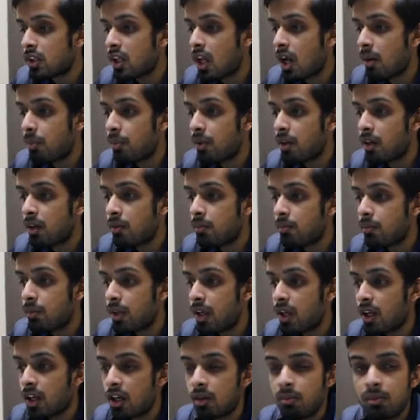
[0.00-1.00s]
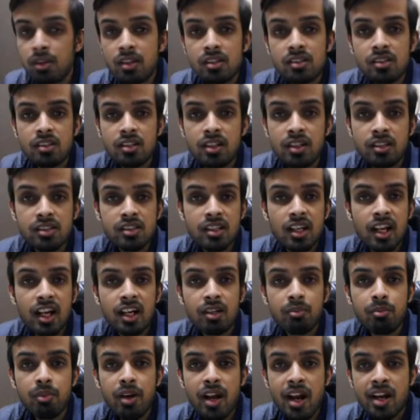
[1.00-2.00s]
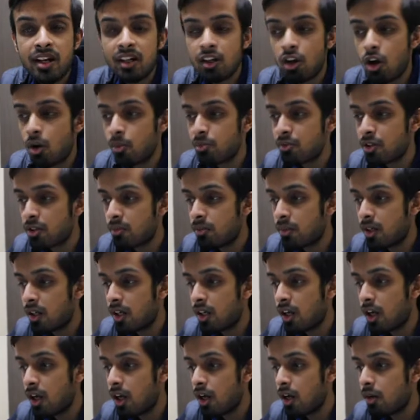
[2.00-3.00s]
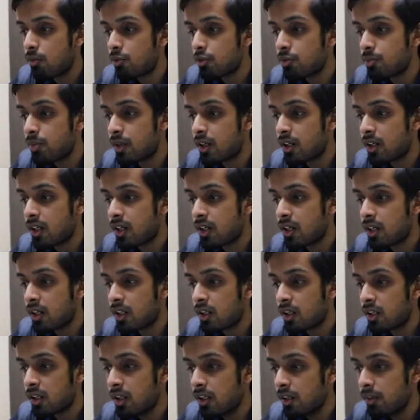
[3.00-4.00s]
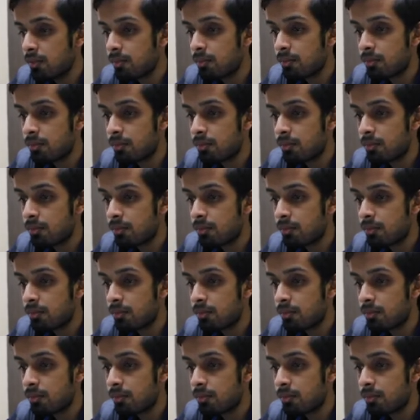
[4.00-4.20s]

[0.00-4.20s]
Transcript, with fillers: यहाँ पर एक हमें सिलेक्ट ब्रांड का ऑप्शन मिलेगा हम उस पर क्लिक कर देंगे